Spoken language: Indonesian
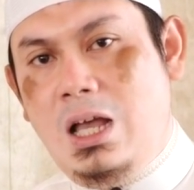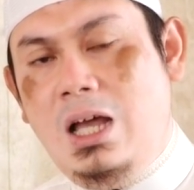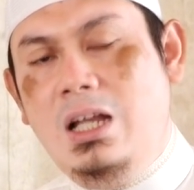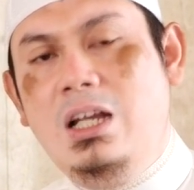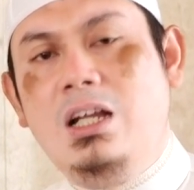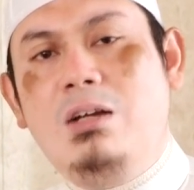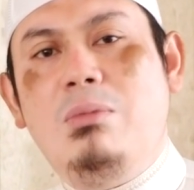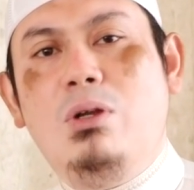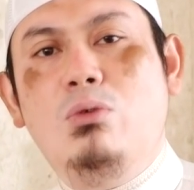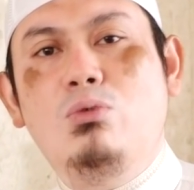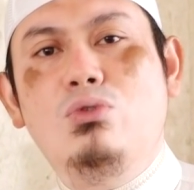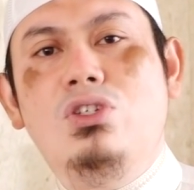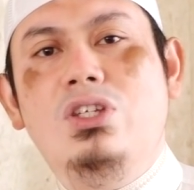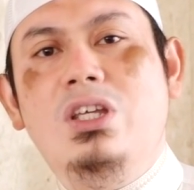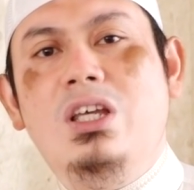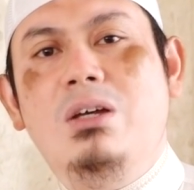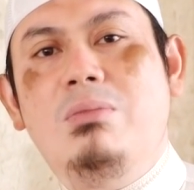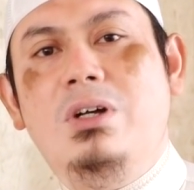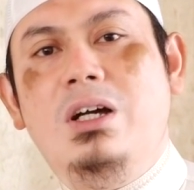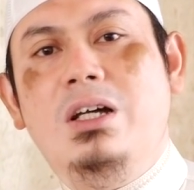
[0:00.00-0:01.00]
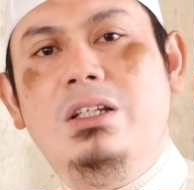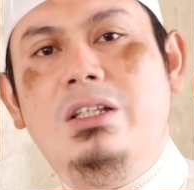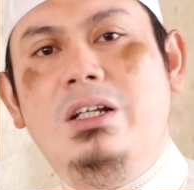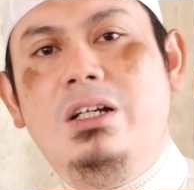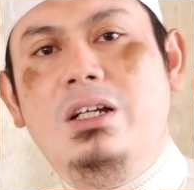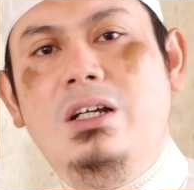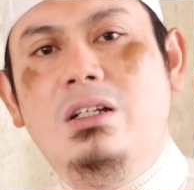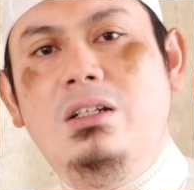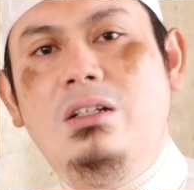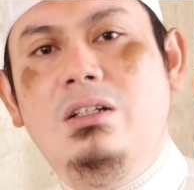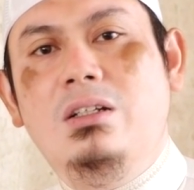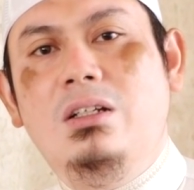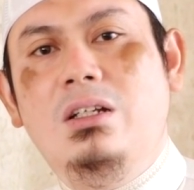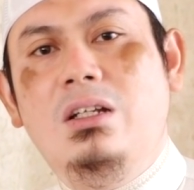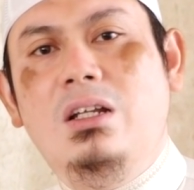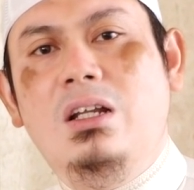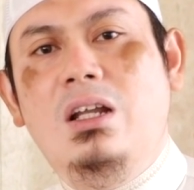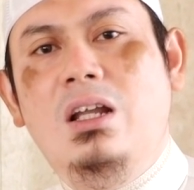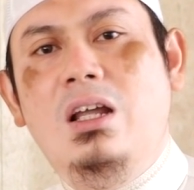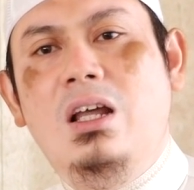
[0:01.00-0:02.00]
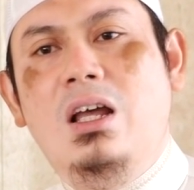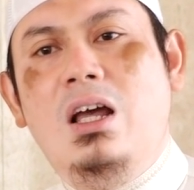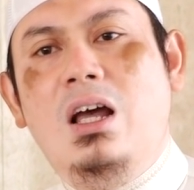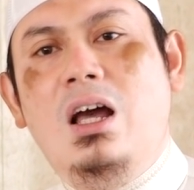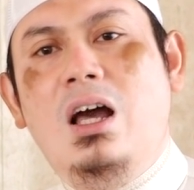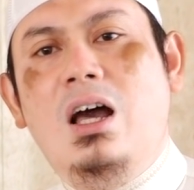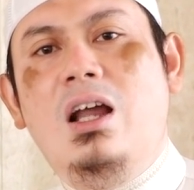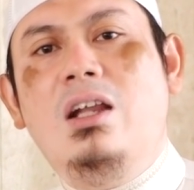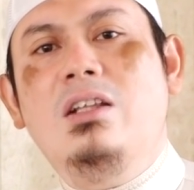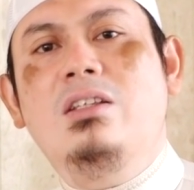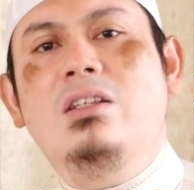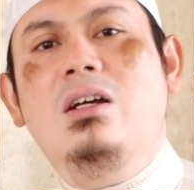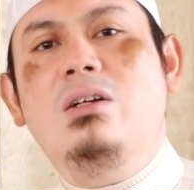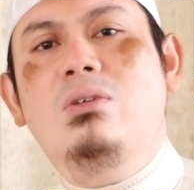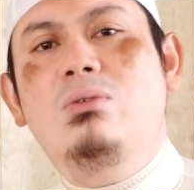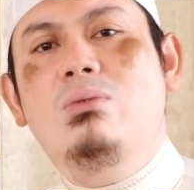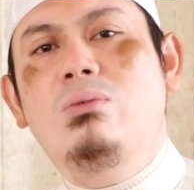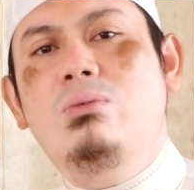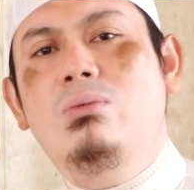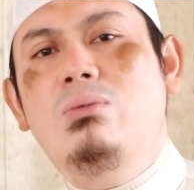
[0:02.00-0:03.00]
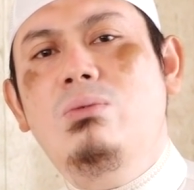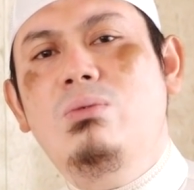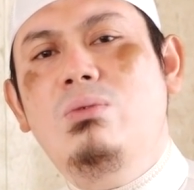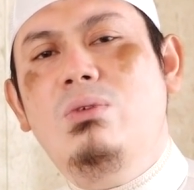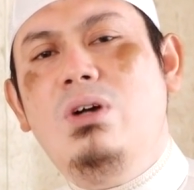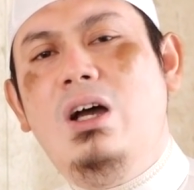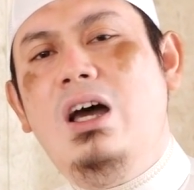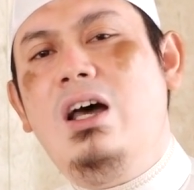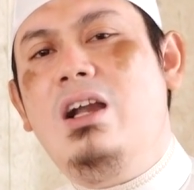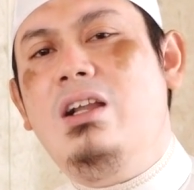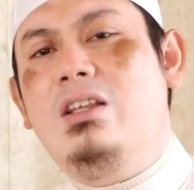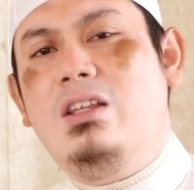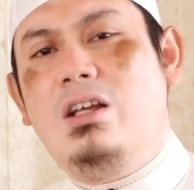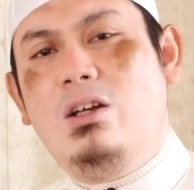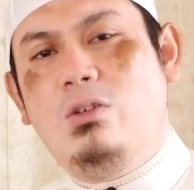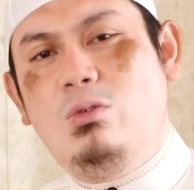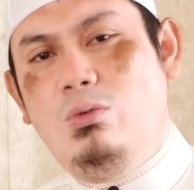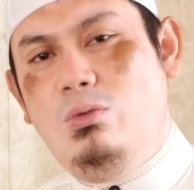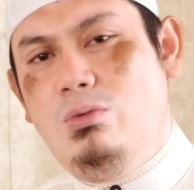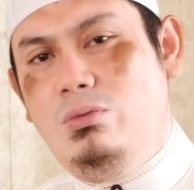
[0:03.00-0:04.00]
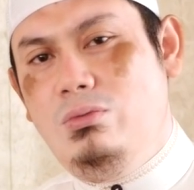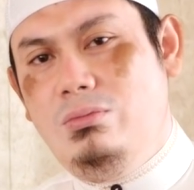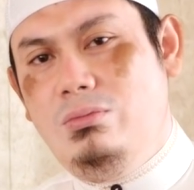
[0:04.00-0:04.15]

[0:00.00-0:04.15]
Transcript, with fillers: anak manusia mengatakan, hartaku, hartaku.